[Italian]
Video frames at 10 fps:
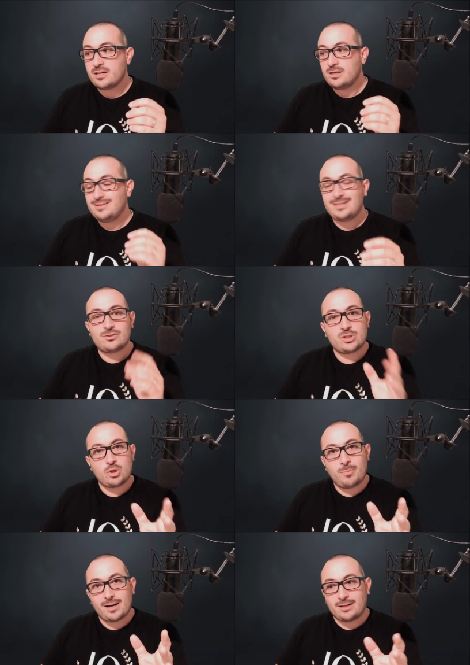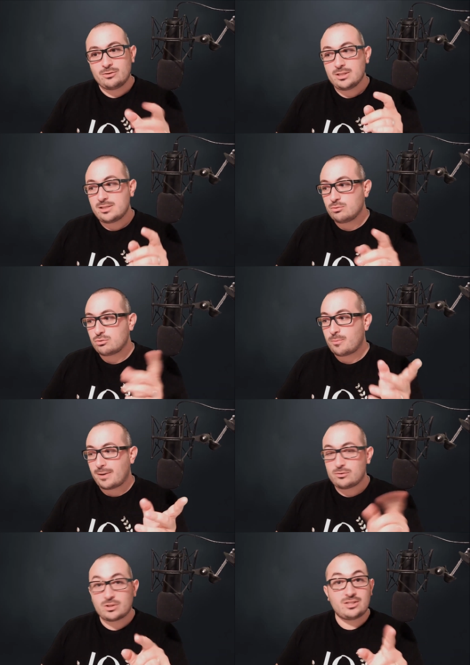Di cosa sto parlando? Innanzitutto sto
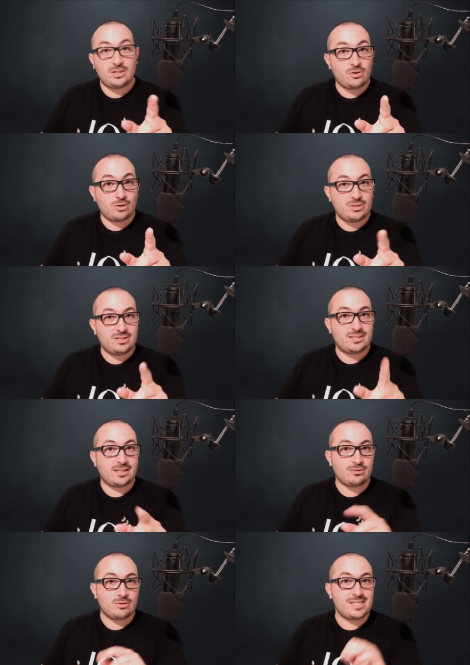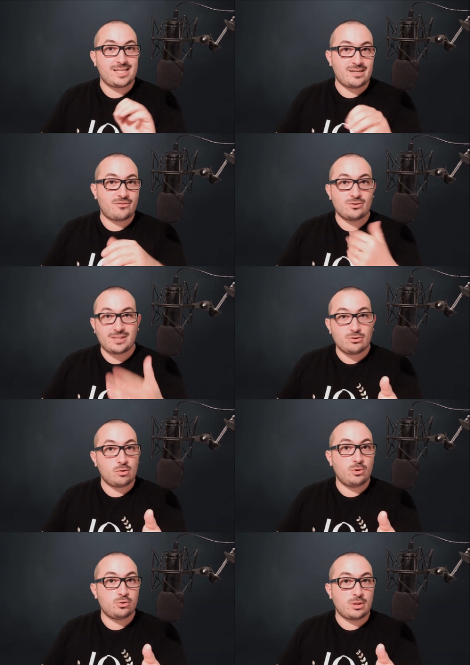parlando che se ancora non ti sei iscritto e stai affrontando il
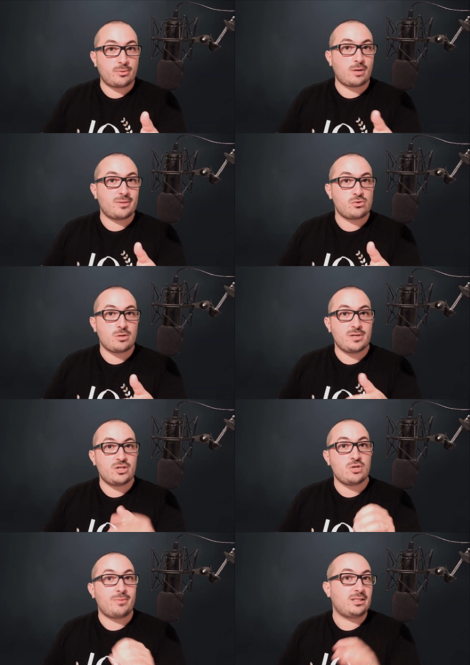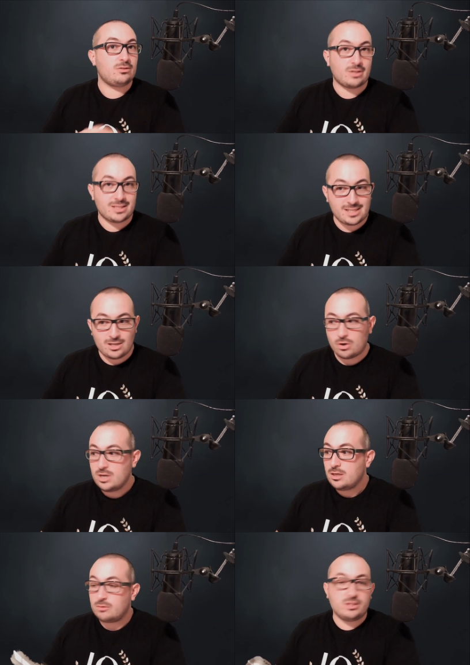mondo della programmazione PLC partendo da zero
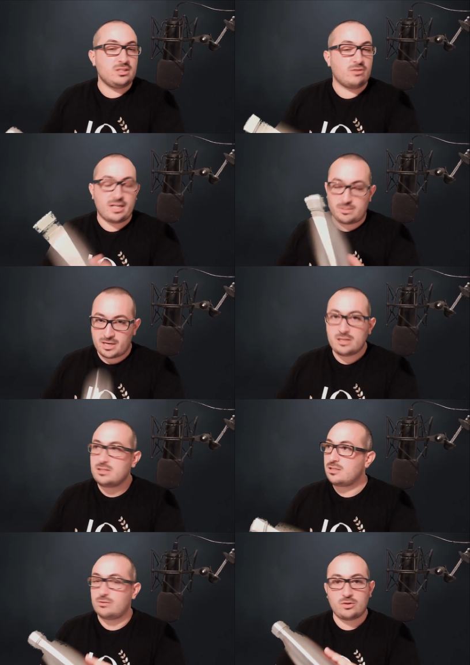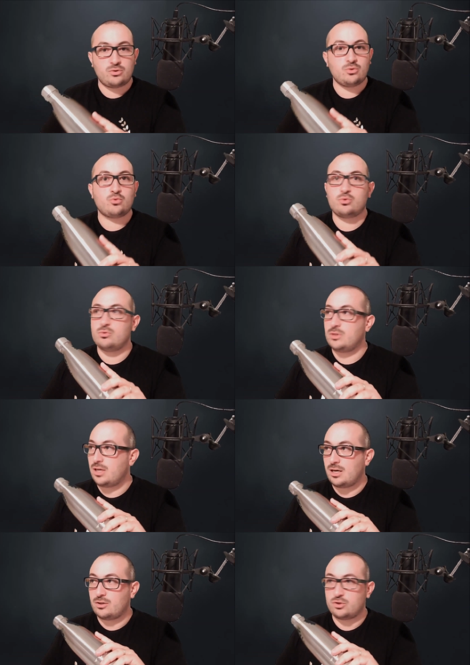quindi non hai esperienze, non hai
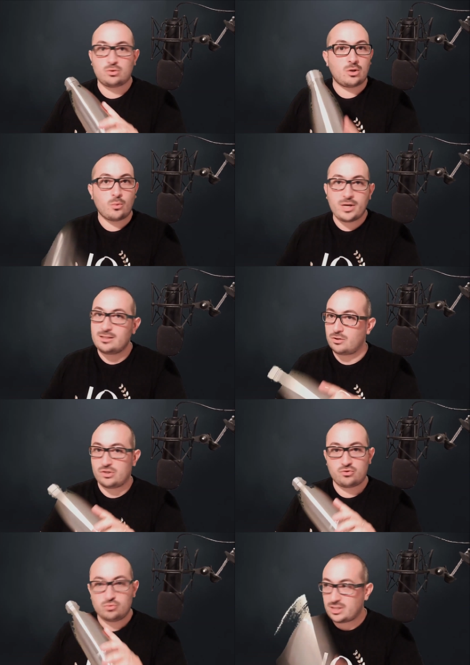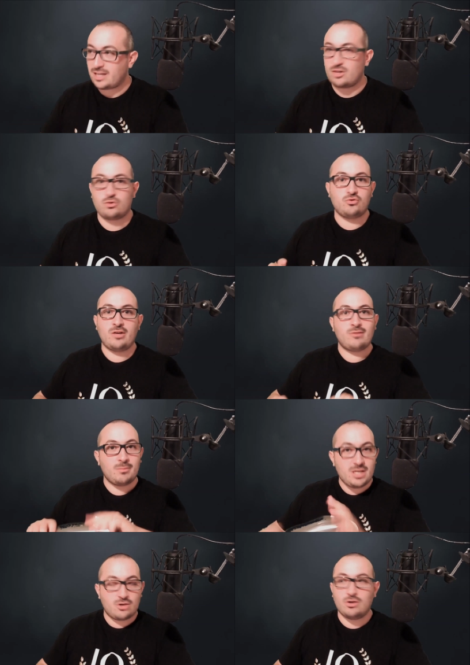nessuna, nessuna guida, non hai nessun tecnico, non hai un
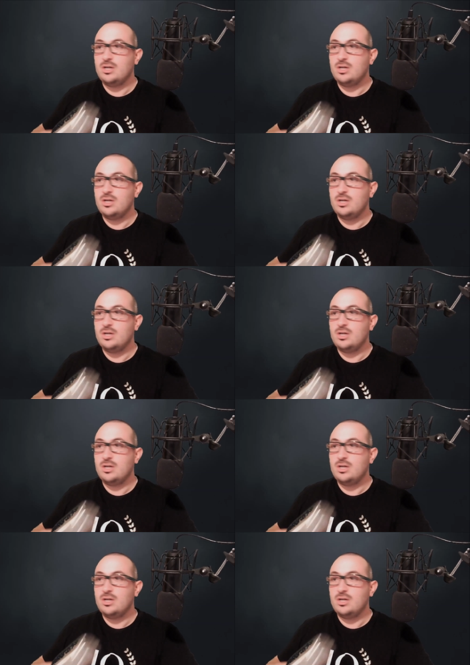amico,